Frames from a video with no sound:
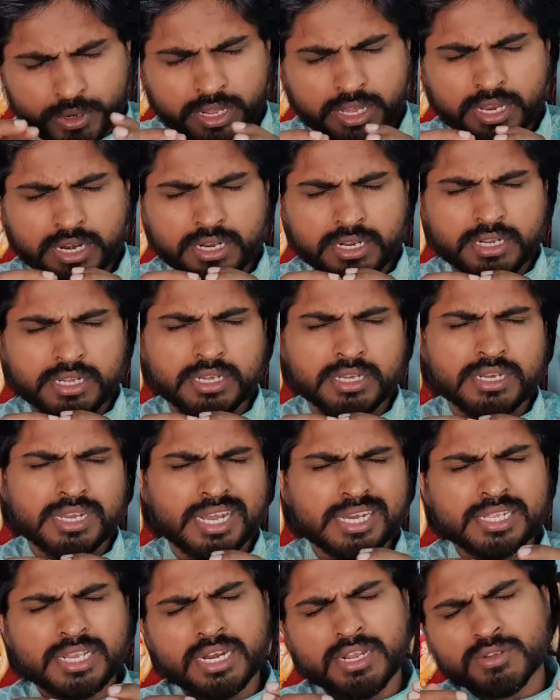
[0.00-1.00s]
முறைகள் இருக்குது
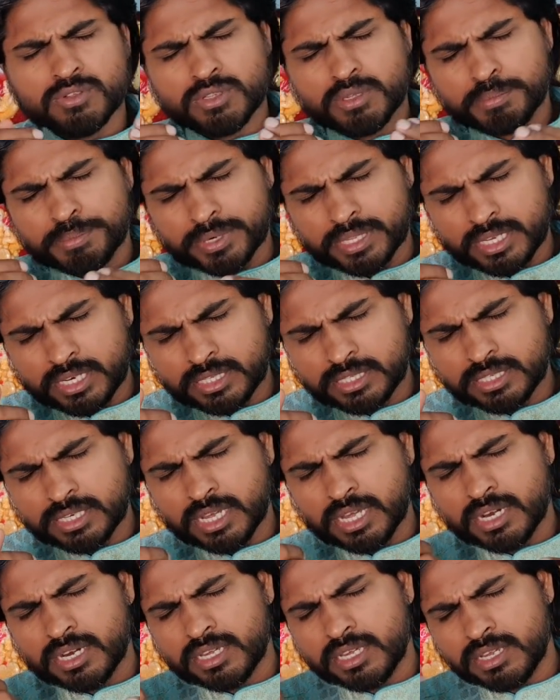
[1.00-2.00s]
அதெல்லாம் வந்து பதினஞ்சு
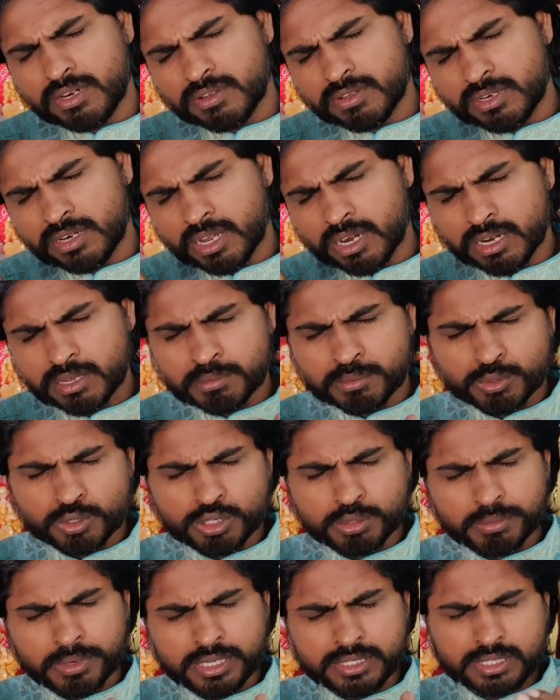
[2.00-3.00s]
நாள் இருபது நாள்
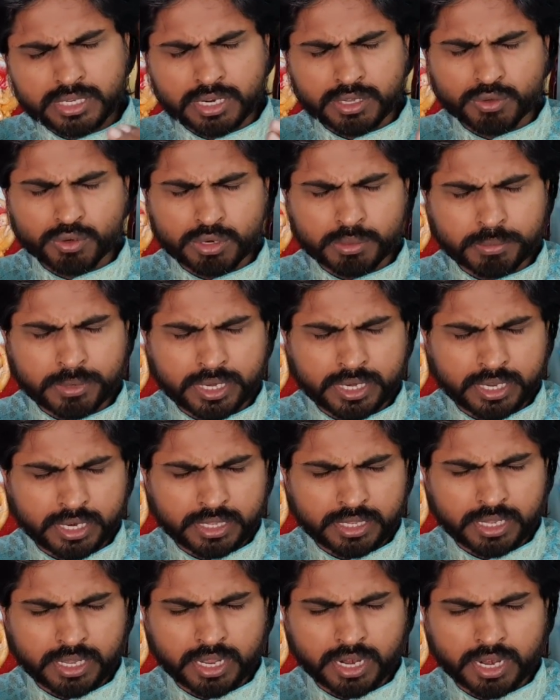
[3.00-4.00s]
மூணு மாதத்தில்
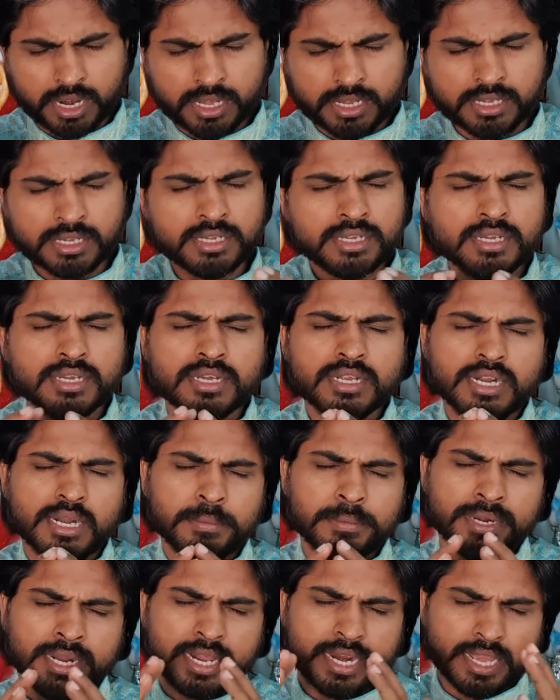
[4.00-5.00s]
குணமாகிறதுக்கெல்லாம்
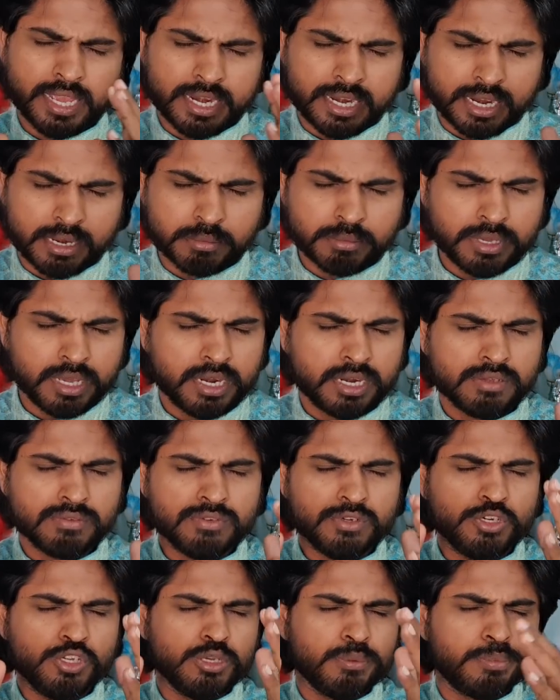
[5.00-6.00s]
நம்ம நிறைய நன்மையான
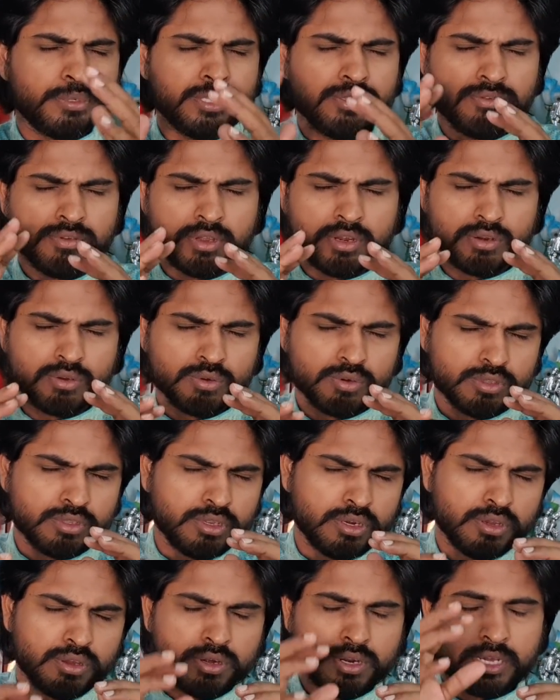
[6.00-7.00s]
வீடியோ பதிவுகள்
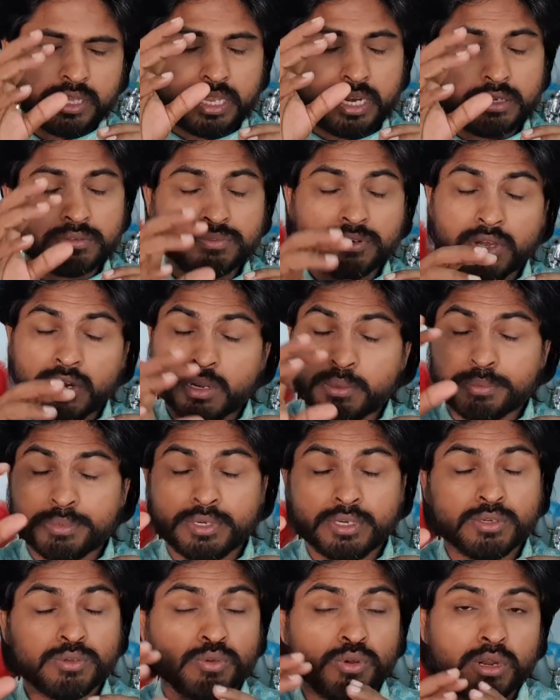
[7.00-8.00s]
கொடுத்துருக்குறோம் அதெல்லாம் ஃபாலோ
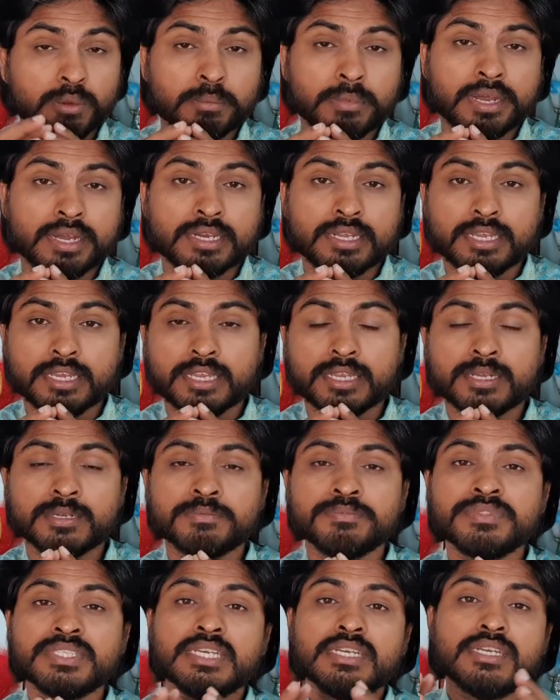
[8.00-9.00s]
பண்ணி குணமாகறீங்க
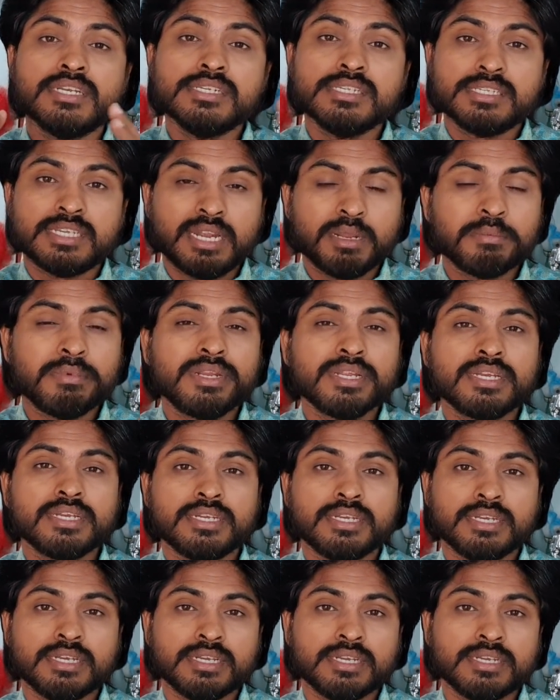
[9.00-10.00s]
சில பேருக்கு